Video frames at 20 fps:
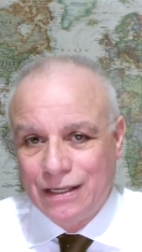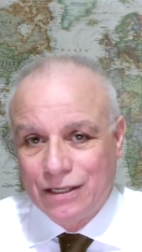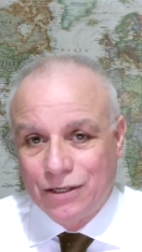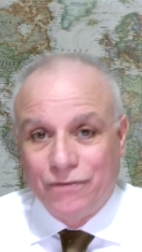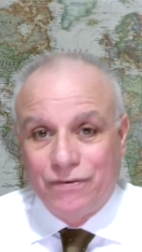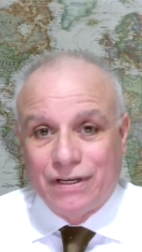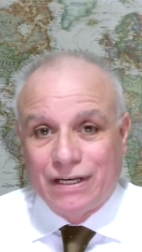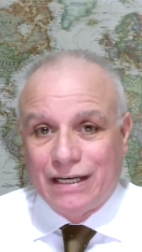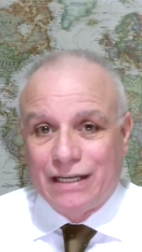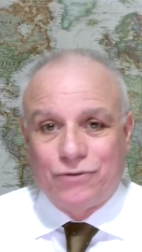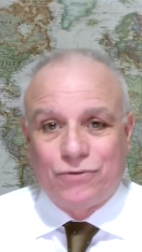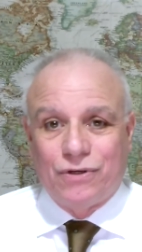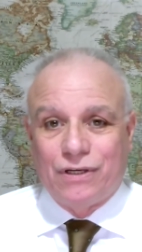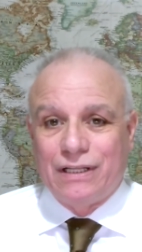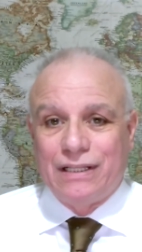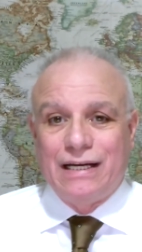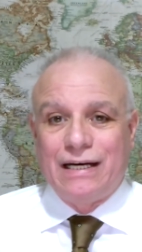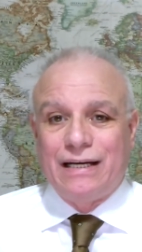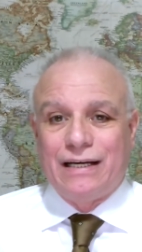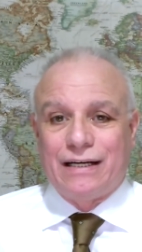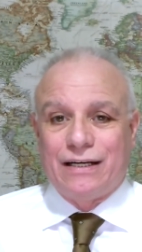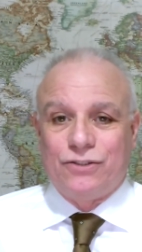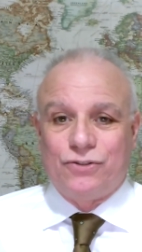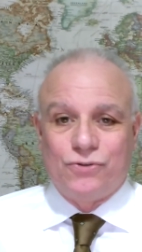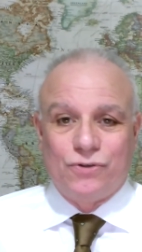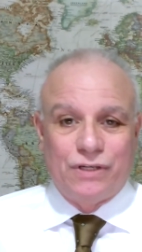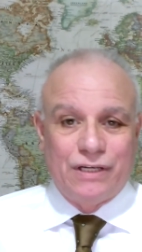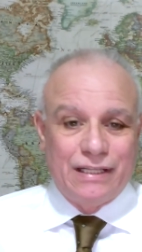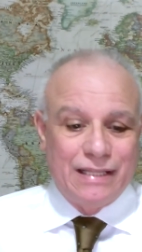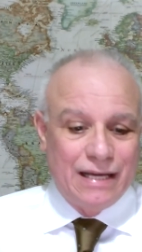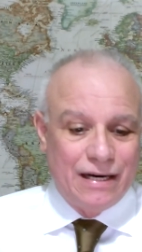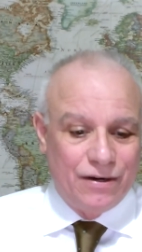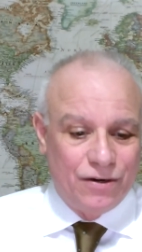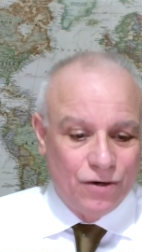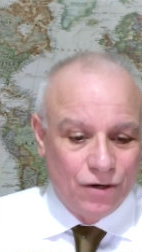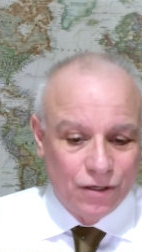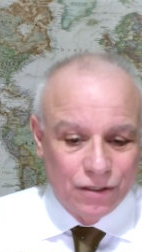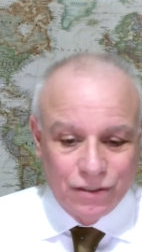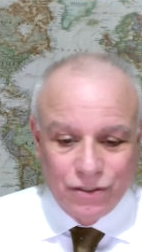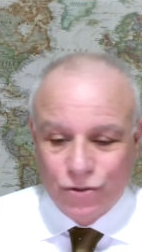governatori delle regioni del
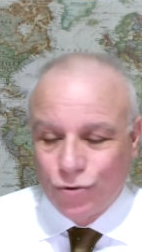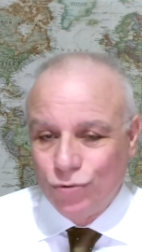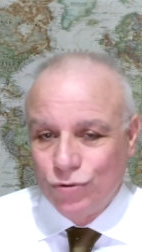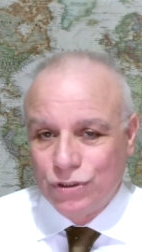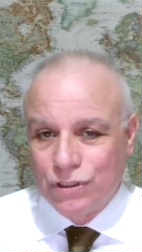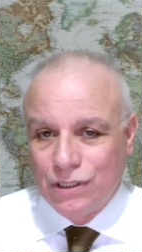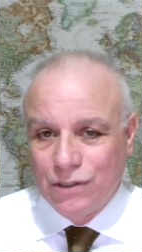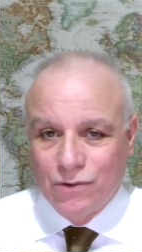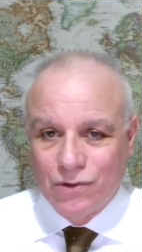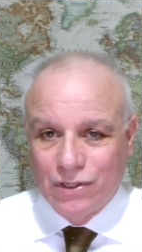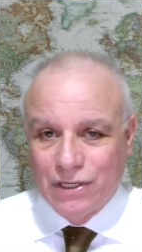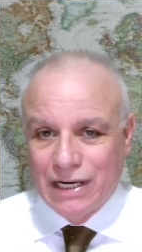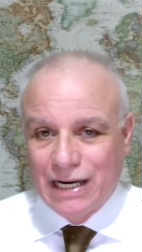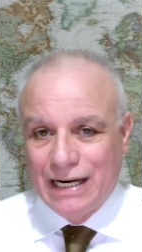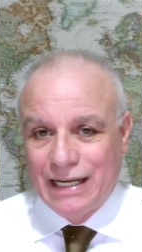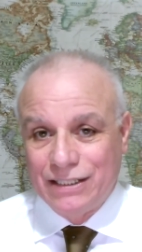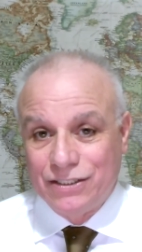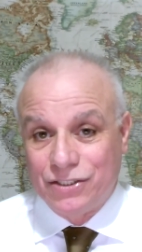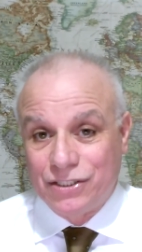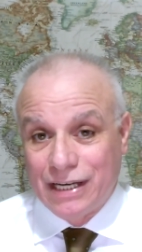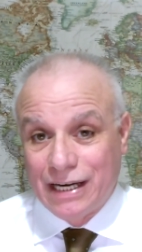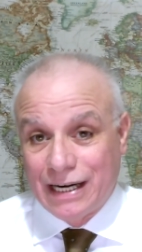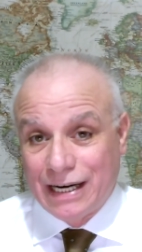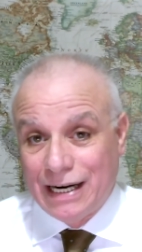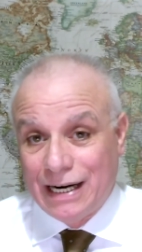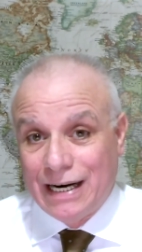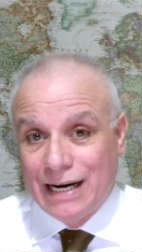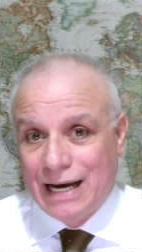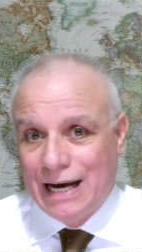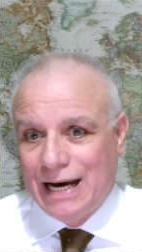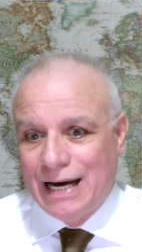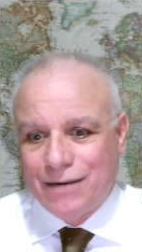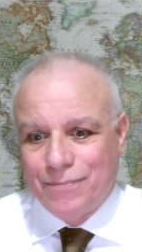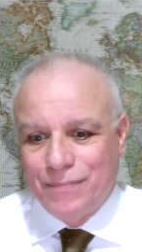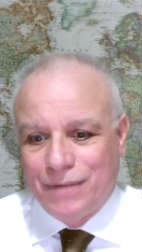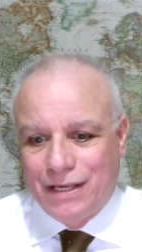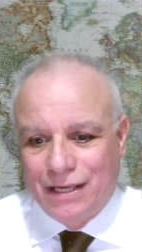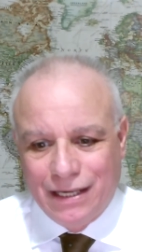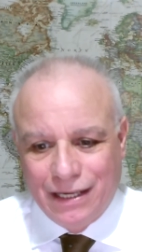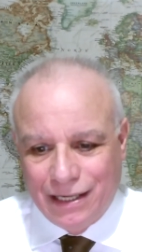nord continuano a lanciare
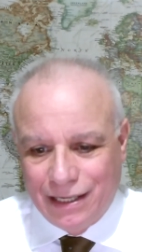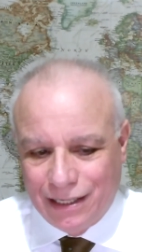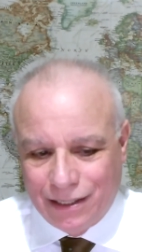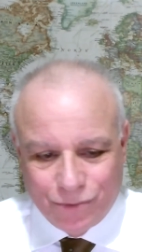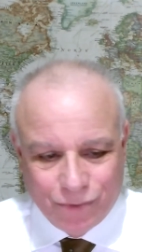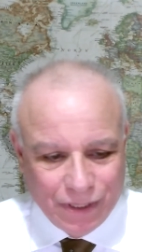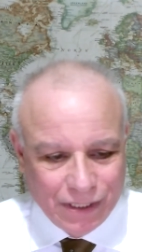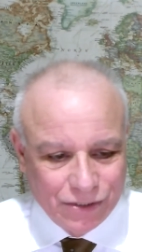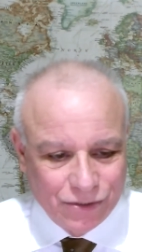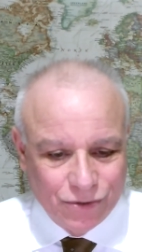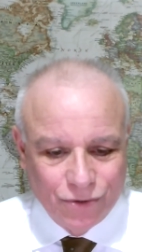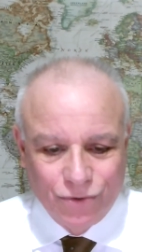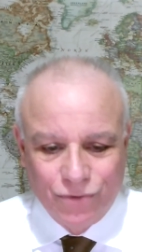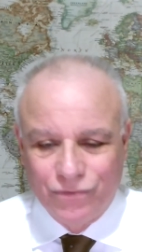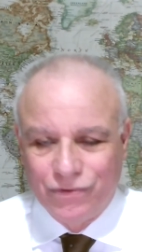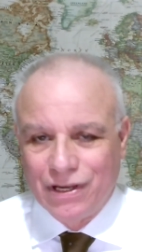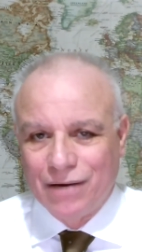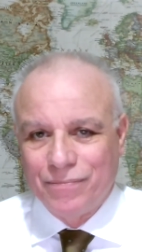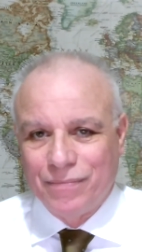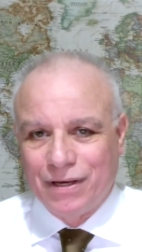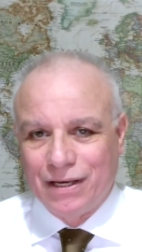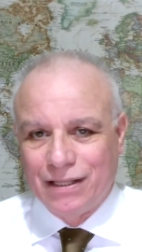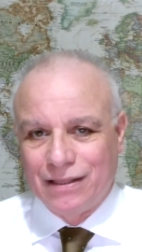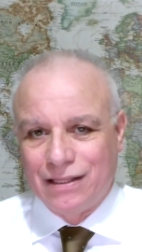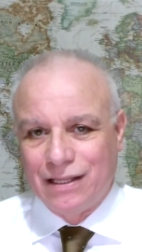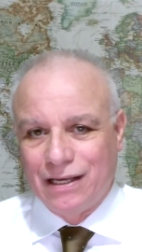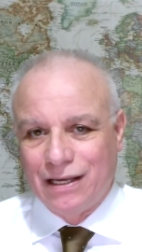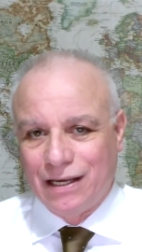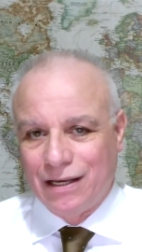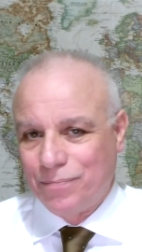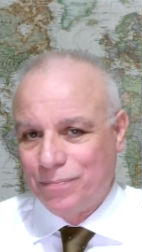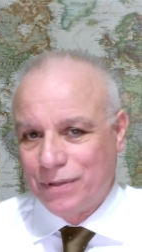allarmi e questo ovviamente è